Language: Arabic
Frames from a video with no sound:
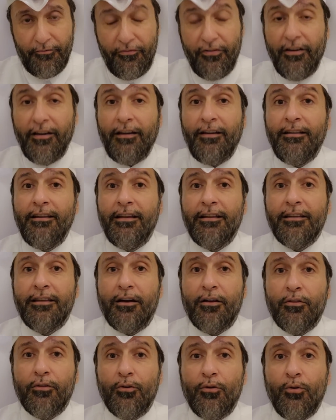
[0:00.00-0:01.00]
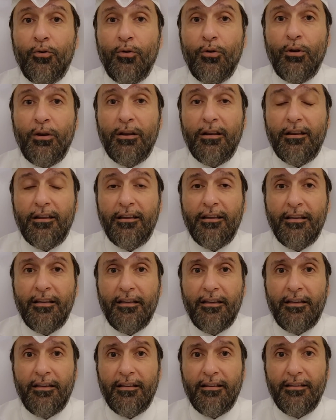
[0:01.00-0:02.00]
فعلا هذول
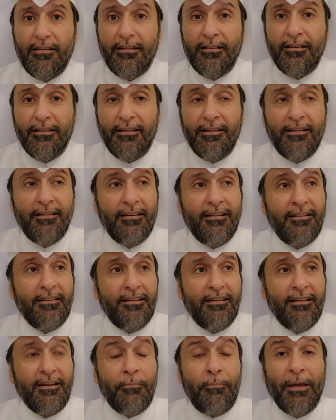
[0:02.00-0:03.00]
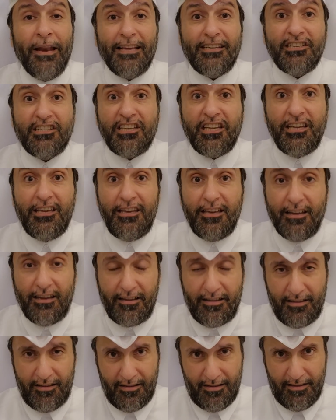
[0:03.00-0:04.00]

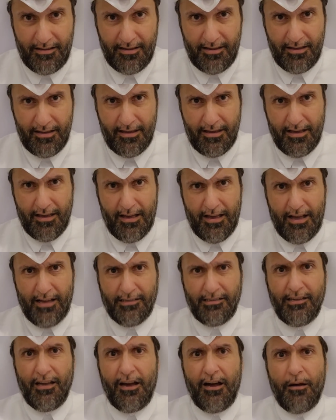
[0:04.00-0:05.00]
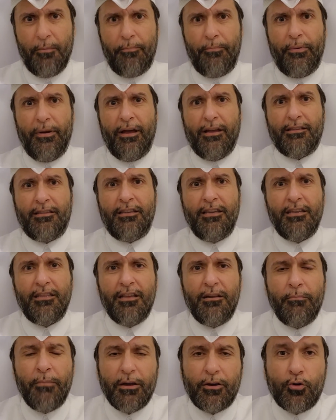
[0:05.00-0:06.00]
البلشتيه اصحاب
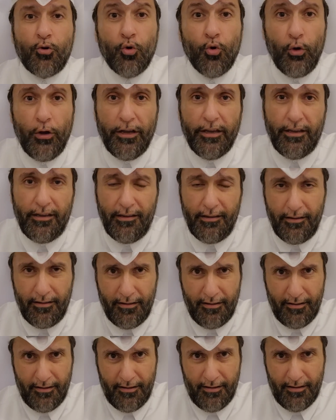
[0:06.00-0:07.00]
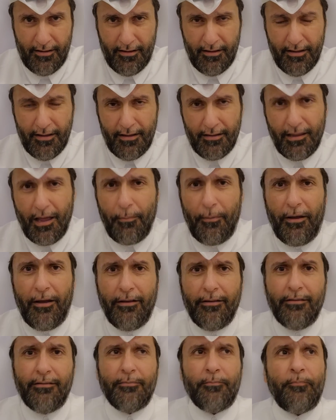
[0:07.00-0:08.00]
الدين المنكوحي.
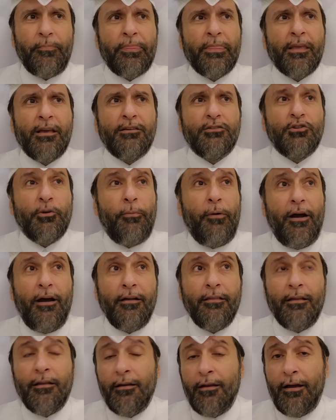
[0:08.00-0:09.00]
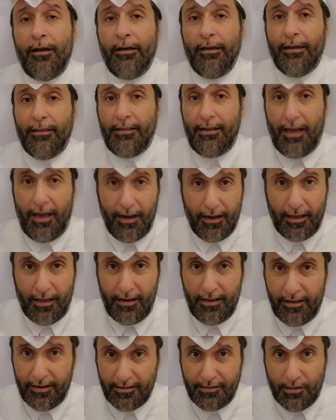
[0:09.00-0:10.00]
طبعا سبحان الله يعني
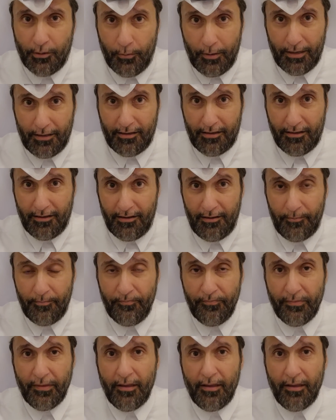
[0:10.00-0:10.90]
الحلقه اللي انا سويتها